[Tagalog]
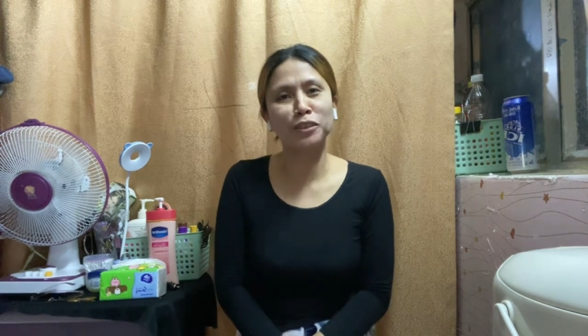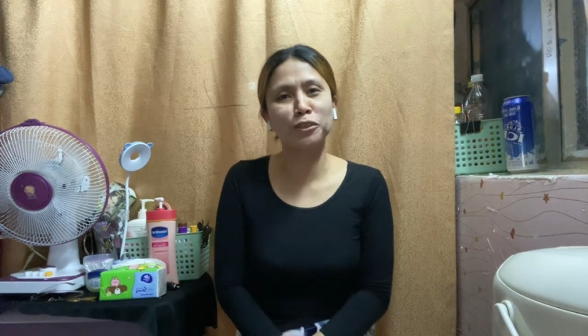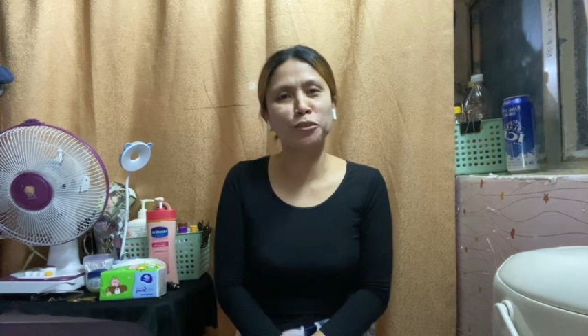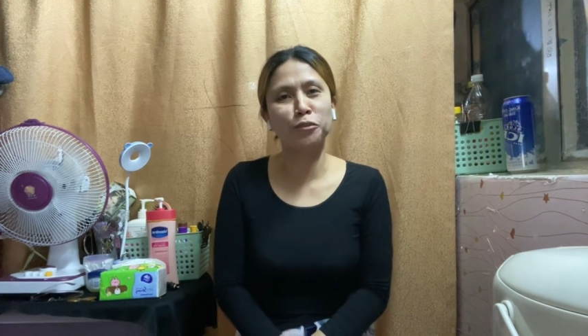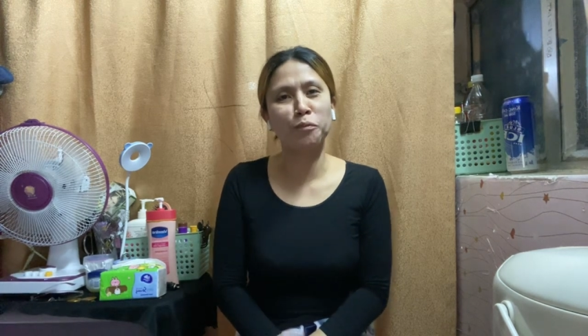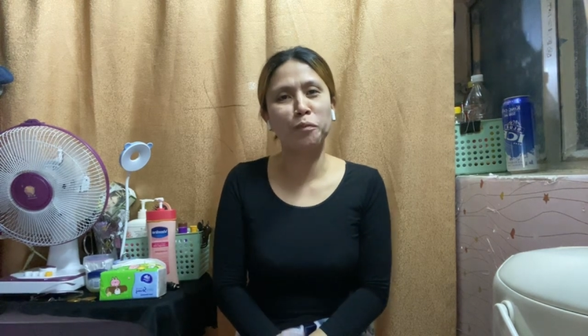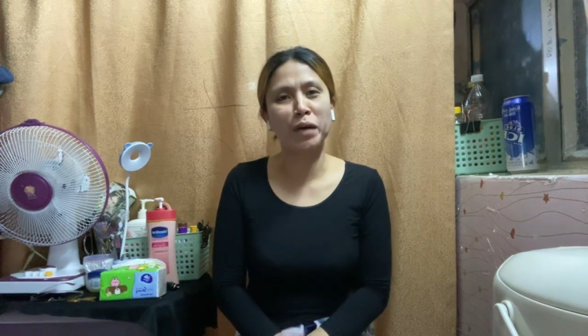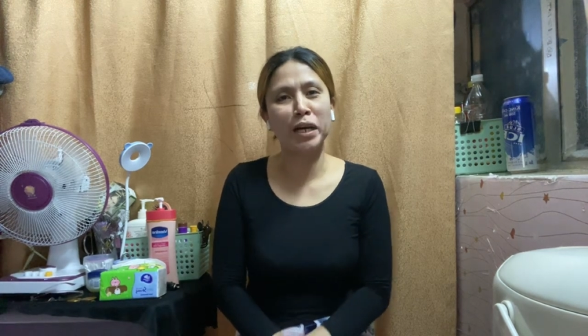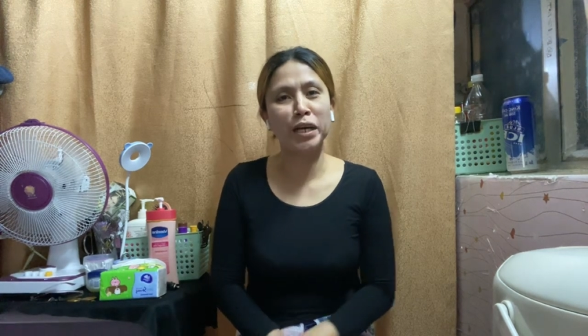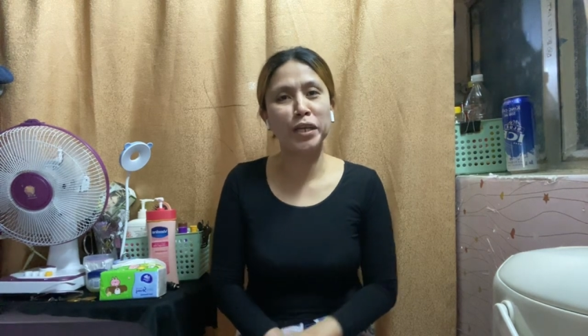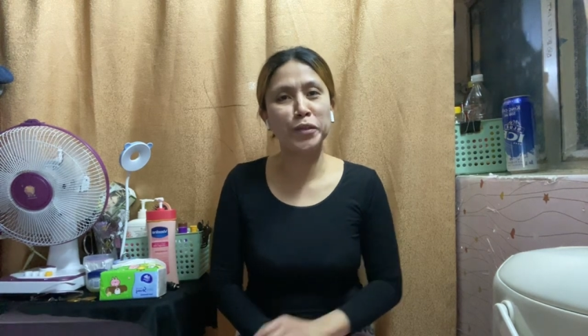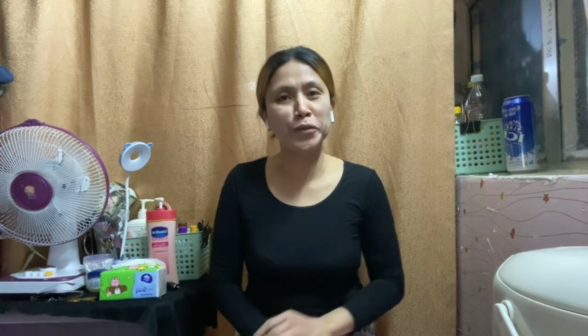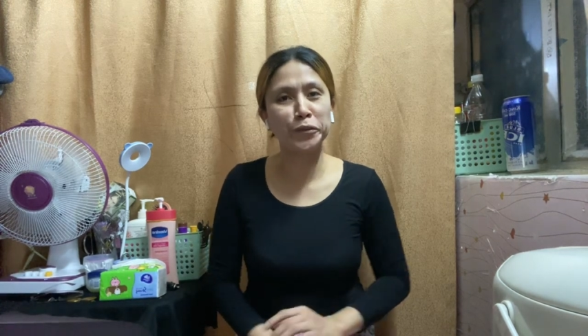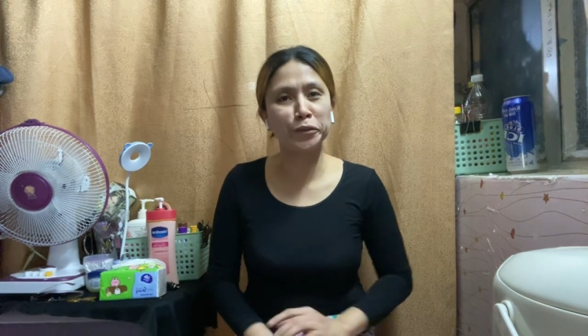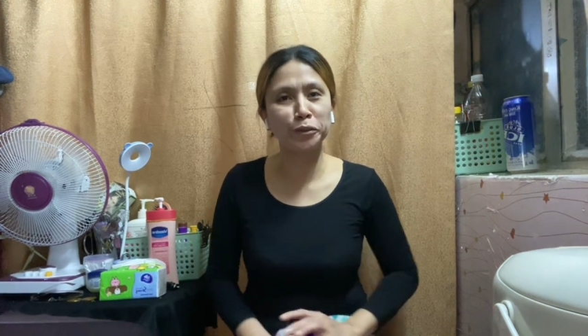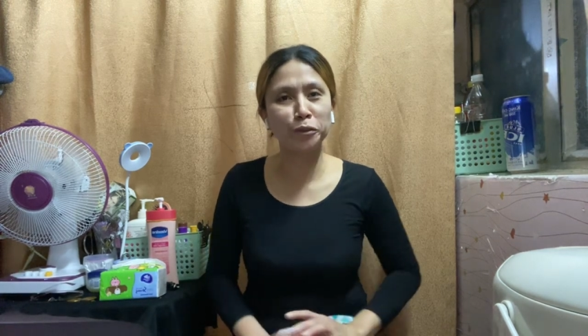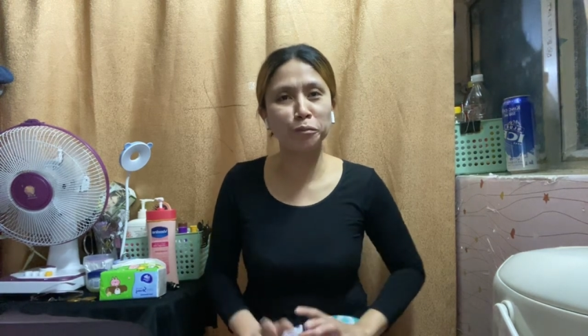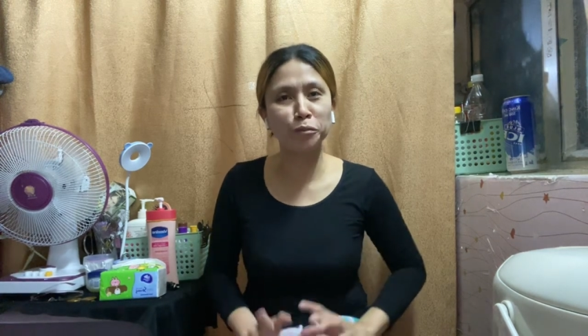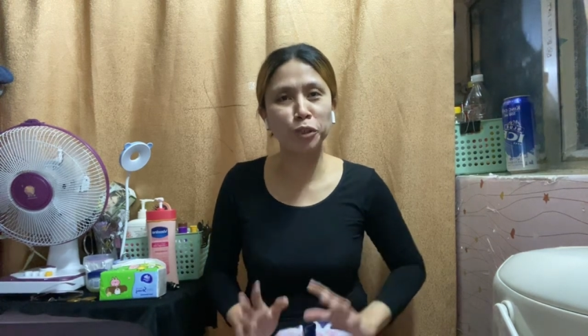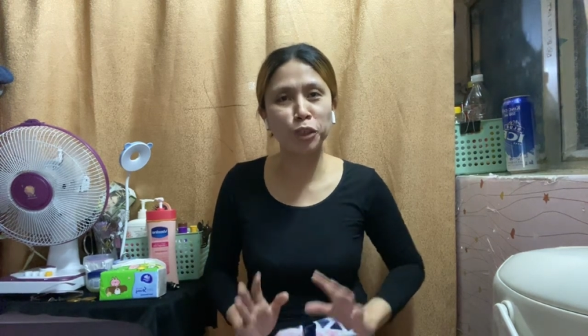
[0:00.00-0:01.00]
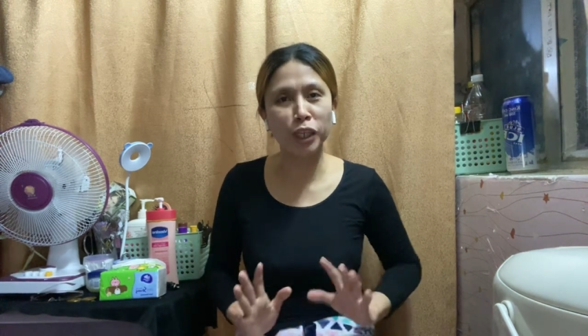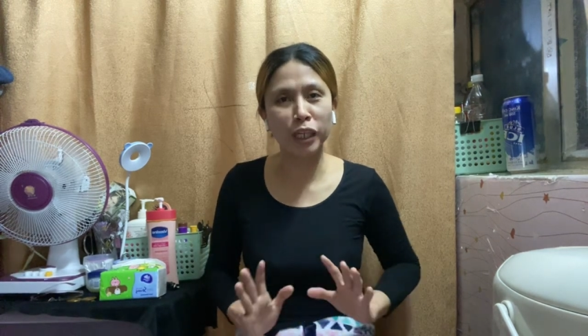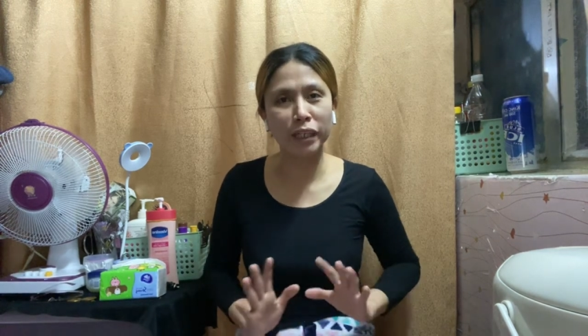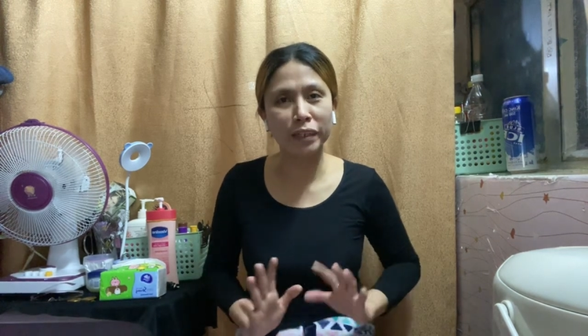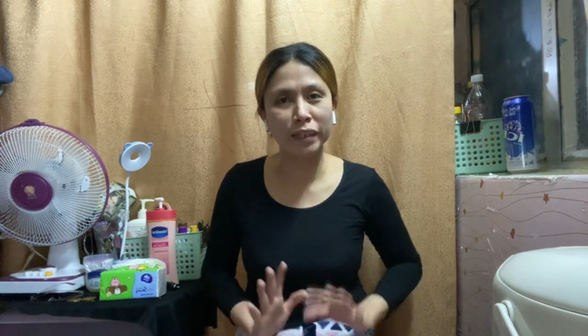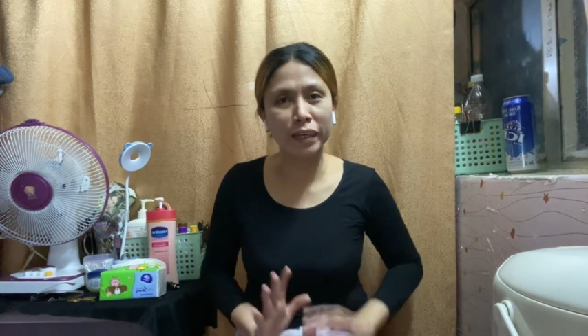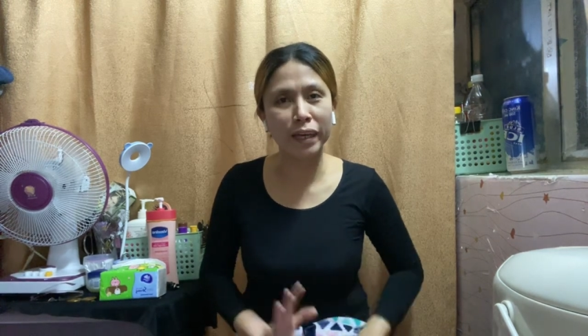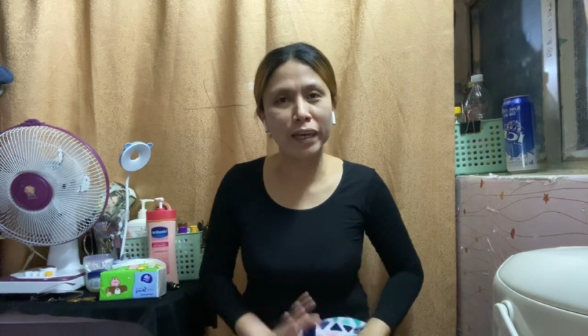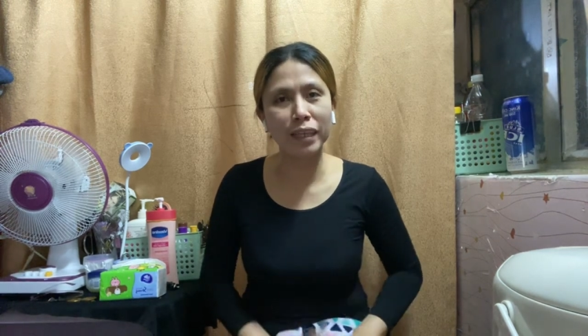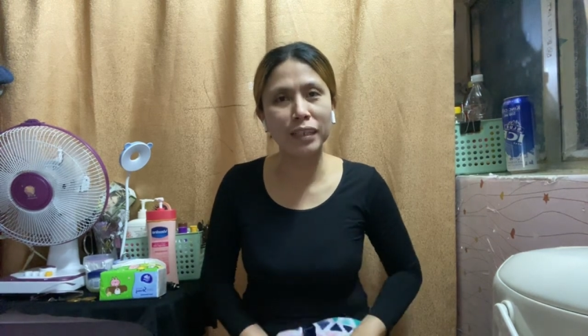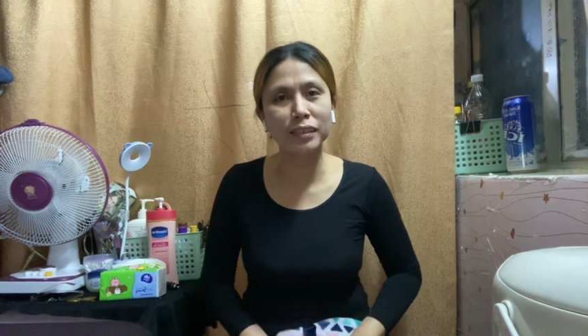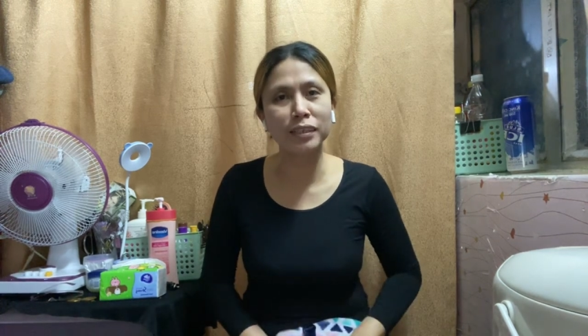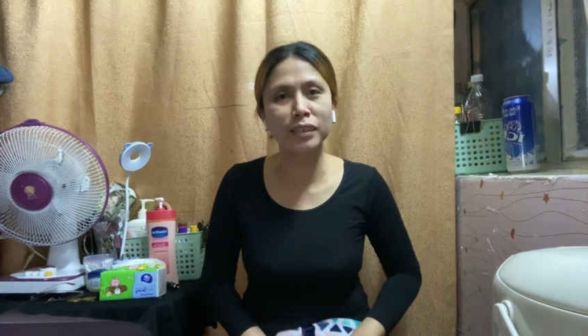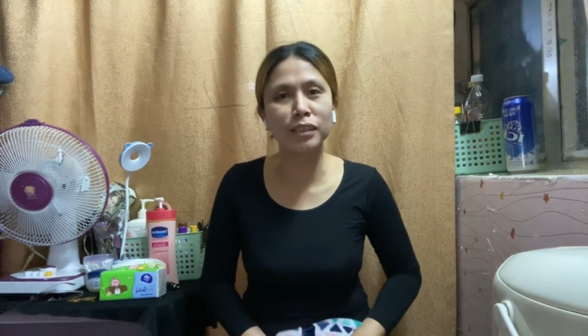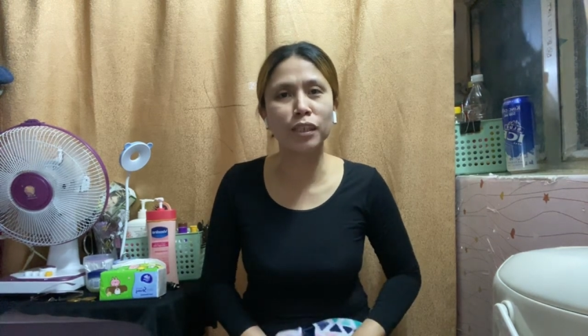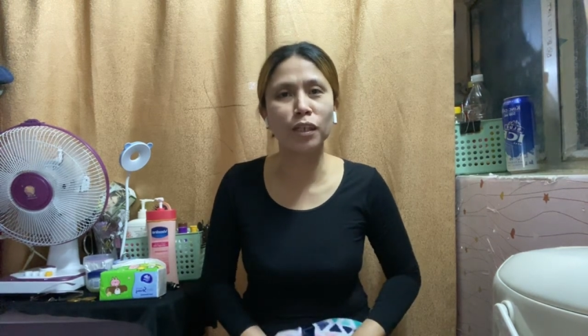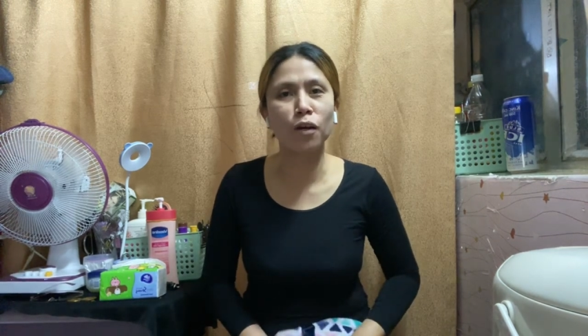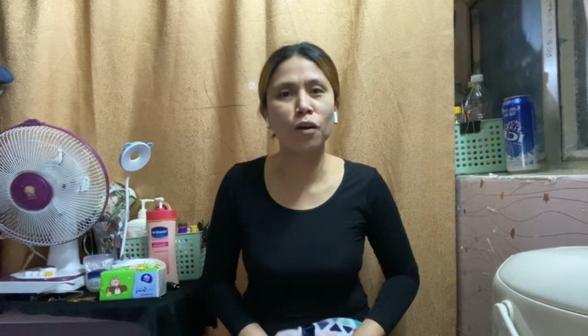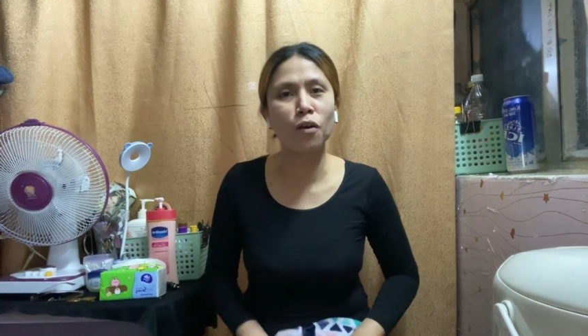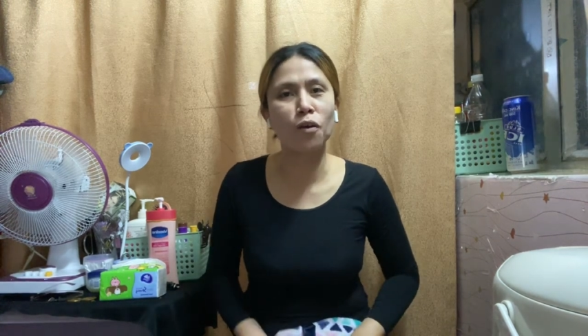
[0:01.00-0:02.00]
to my YouTube channel.
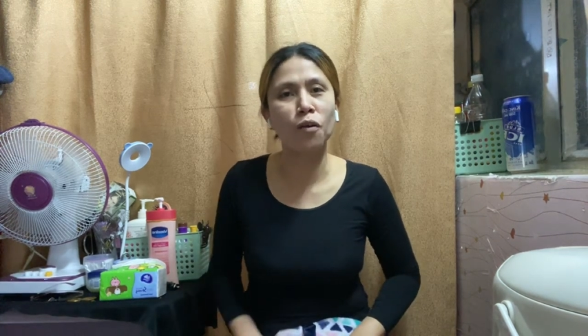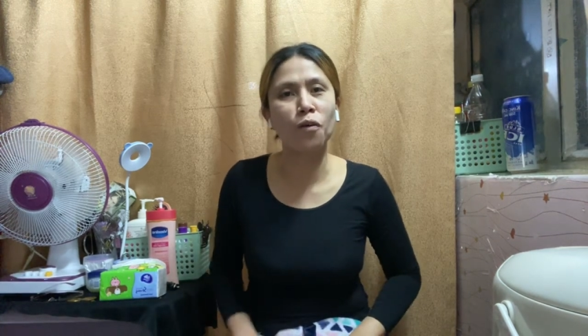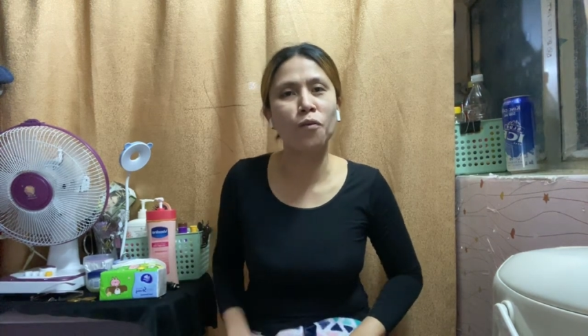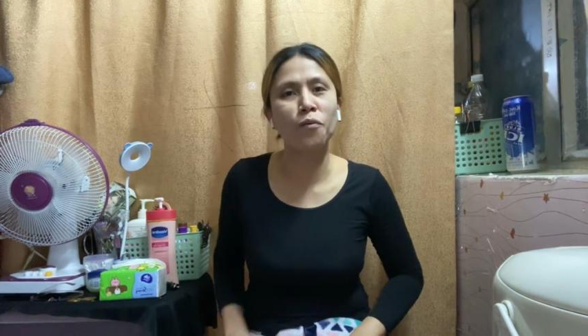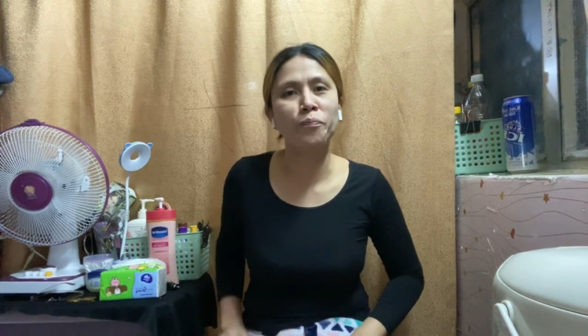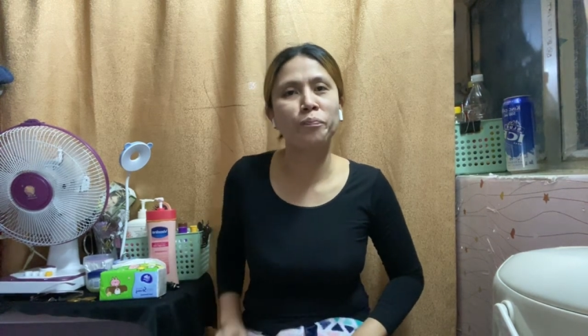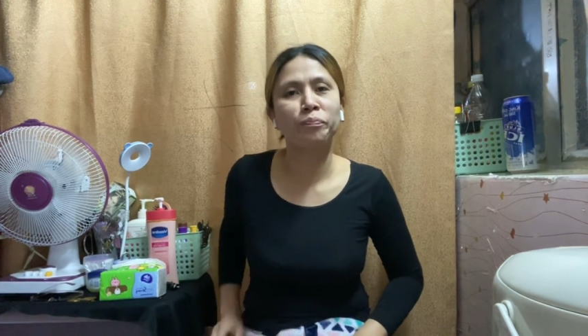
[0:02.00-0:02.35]
So,